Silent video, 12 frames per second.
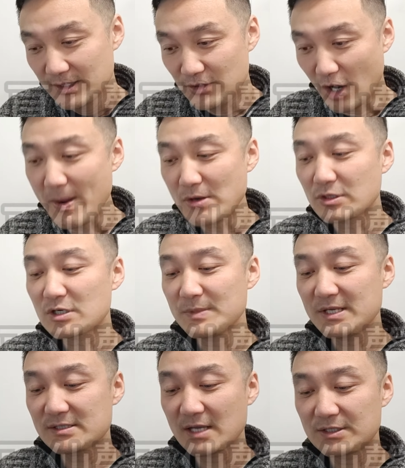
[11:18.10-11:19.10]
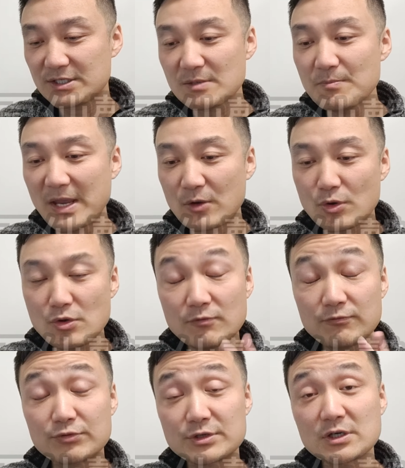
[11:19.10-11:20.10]
摇摆州是什么意思呢？其实美国有
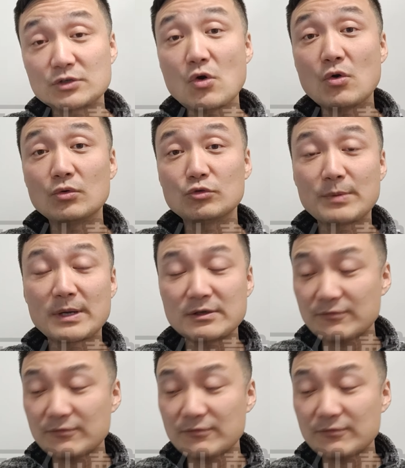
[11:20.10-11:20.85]
50个州，对吧？